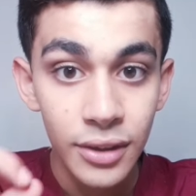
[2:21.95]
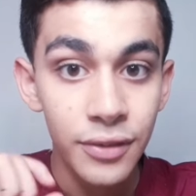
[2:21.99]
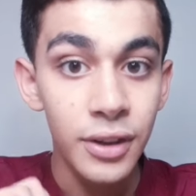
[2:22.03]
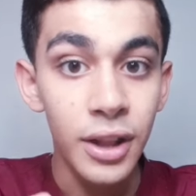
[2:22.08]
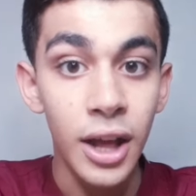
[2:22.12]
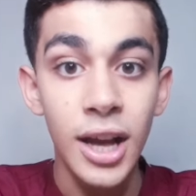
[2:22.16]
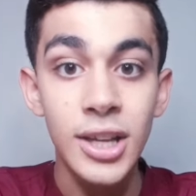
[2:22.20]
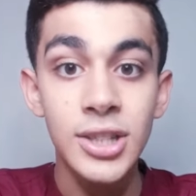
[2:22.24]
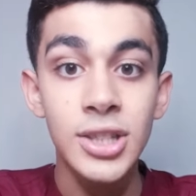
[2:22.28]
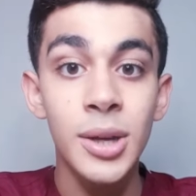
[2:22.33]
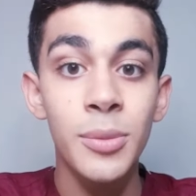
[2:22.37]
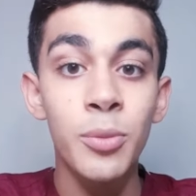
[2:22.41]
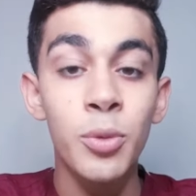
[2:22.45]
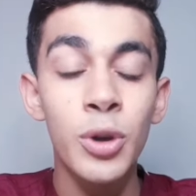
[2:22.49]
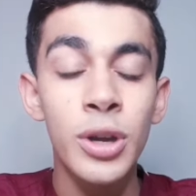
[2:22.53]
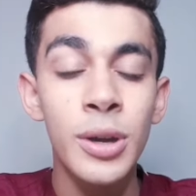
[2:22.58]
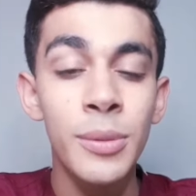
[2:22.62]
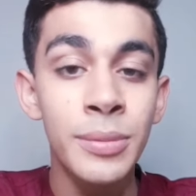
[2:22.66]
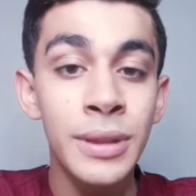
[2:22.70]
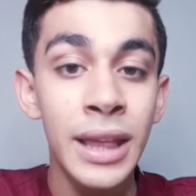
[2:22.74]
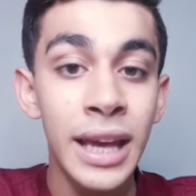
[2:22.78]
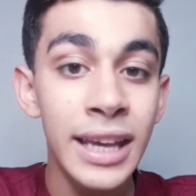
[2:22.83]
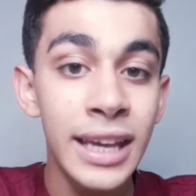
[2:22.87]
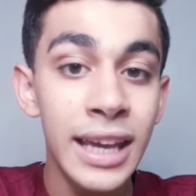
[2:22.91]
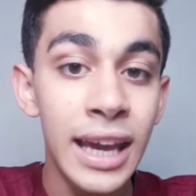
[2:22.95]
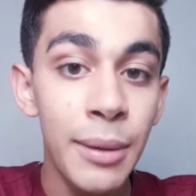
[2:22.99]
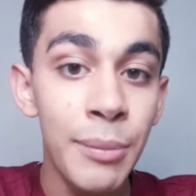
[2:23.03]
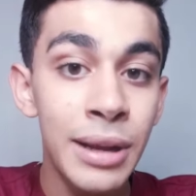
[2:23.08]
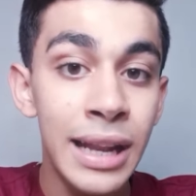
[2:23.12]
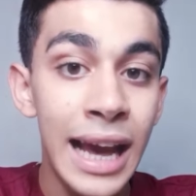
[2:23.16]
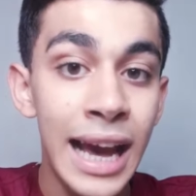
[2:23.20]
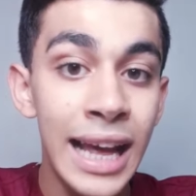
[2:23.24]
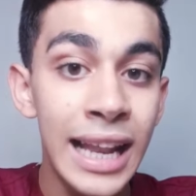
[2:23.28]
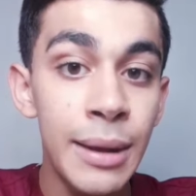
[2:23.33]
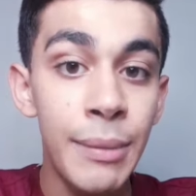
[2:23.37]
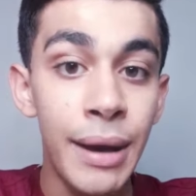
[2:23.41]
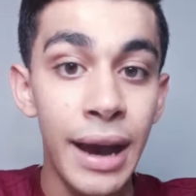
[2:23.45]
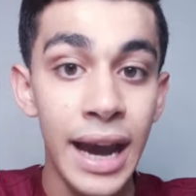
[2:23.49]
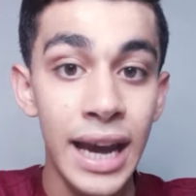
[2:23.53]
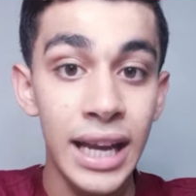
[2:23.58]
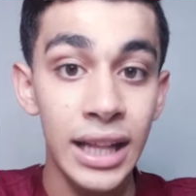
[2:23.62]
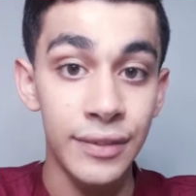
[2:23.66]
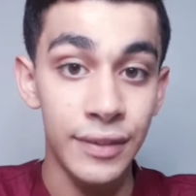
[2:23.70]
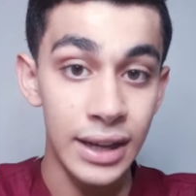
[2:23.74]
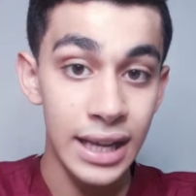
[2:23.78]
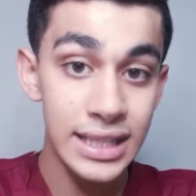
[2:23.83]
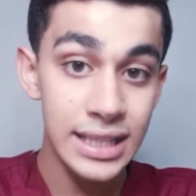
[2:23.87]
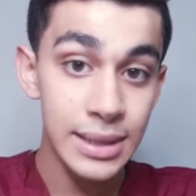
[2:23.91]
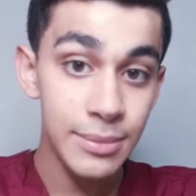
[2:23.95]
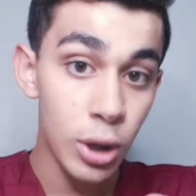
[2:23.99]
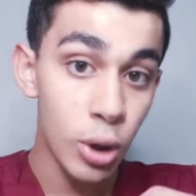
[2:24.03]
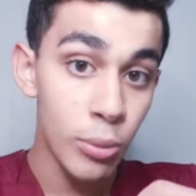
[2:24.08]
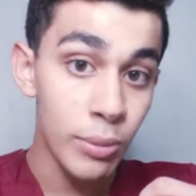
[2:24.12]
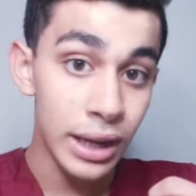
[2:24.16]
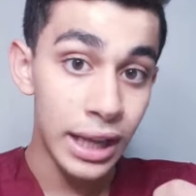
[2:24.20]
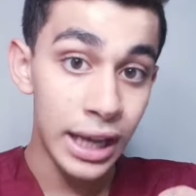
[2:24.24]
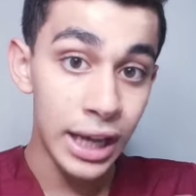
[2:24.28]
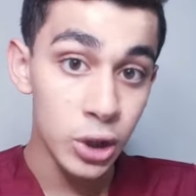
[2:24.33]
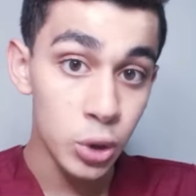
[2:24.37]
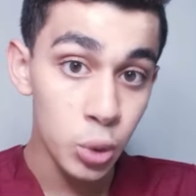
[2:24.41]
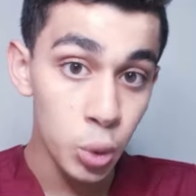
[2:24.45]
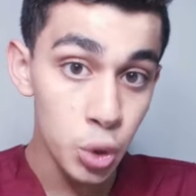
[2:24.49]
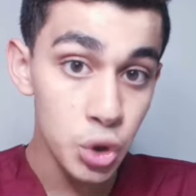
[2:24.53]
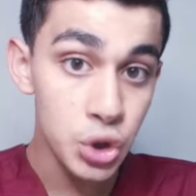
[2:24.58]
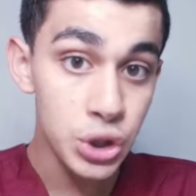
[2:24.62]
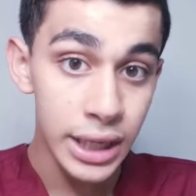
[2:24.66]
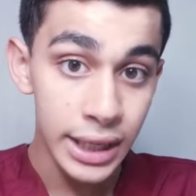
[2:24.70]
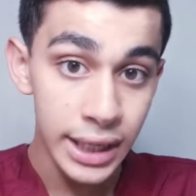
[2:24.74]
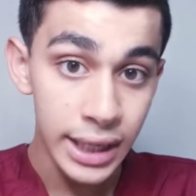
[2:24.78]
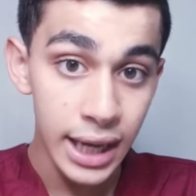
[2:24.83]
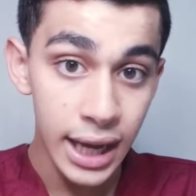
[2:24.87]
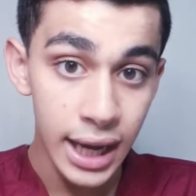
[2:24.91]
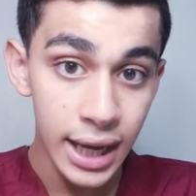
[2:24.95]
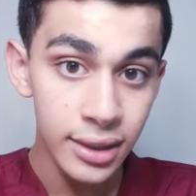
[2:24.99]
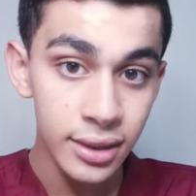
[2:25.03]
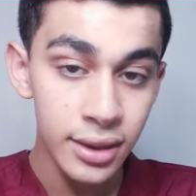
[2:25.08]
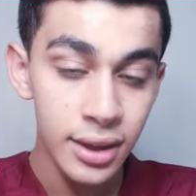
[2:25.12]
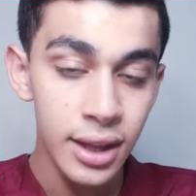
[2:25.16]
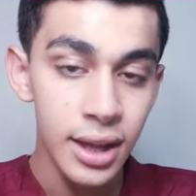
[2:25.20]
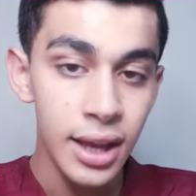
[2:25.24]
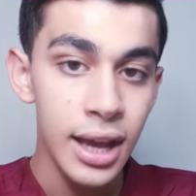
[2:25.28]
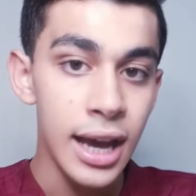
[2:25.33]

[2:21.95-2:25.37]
في العصب ويبدا يعمل الم حاد فلازم لو ما لحقتوش سريعا